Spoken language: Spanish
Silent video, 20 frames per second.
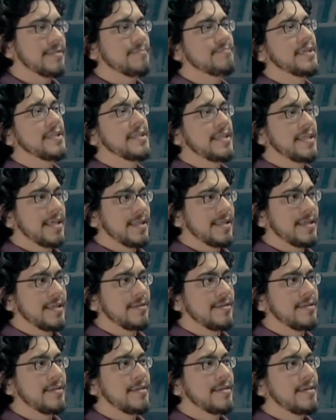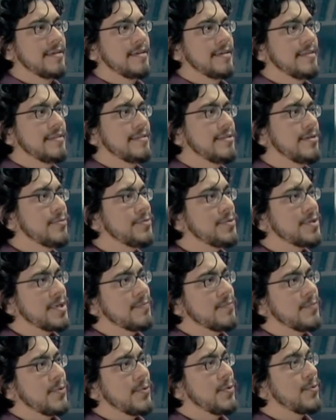venía de un
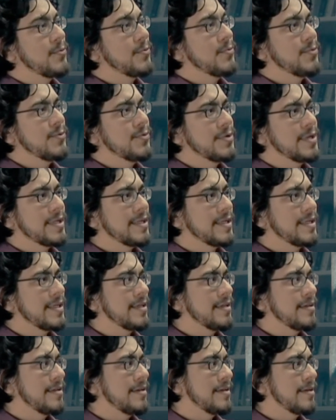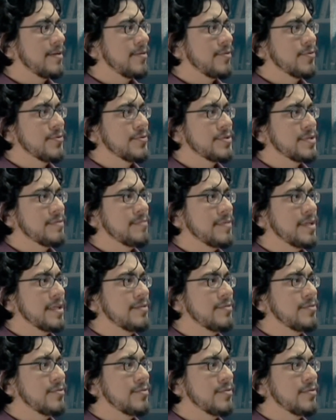tiempo oscuro en el que el
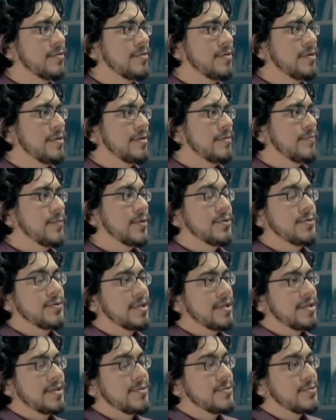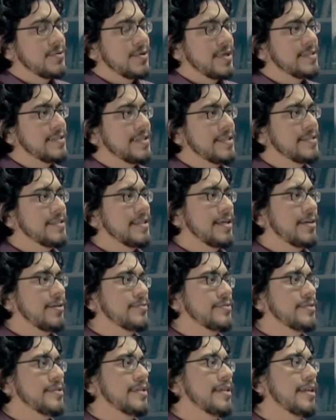conocimiento, bueno, que incluso la ciencia era
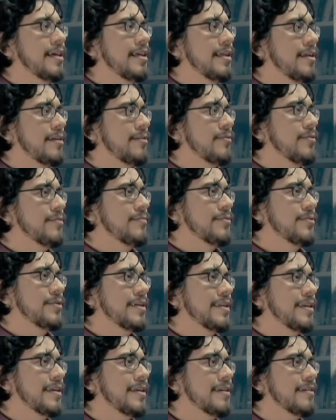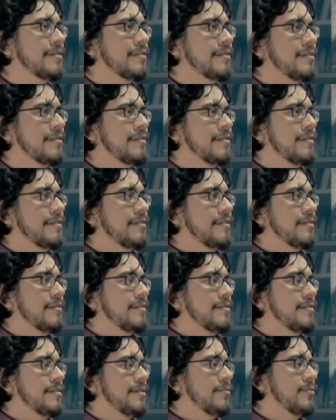considerada algo de brujería,
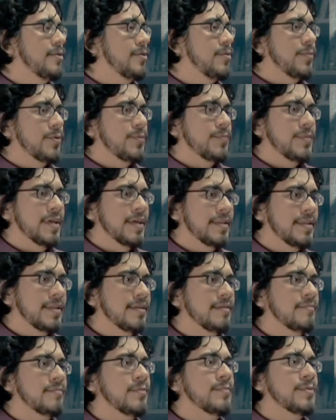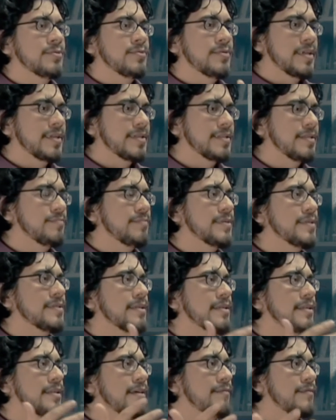y luego pues viene el momento en que se
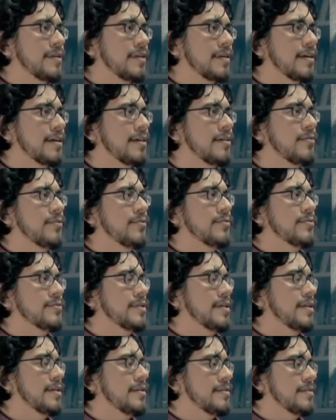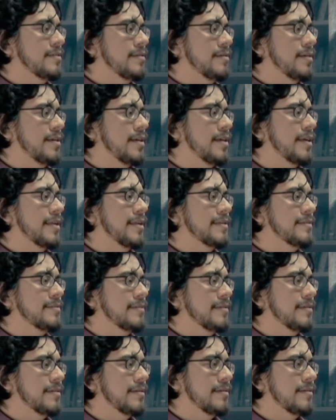empiezan a abrir las cosas, a
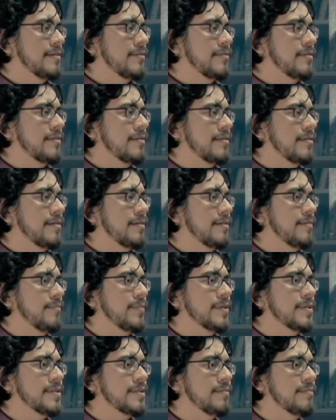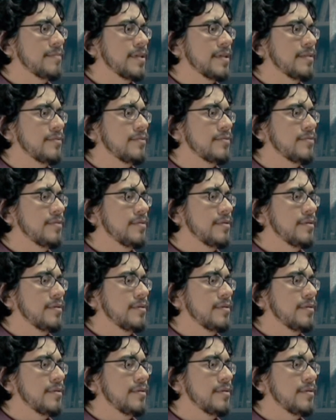renacer el, pensamiento.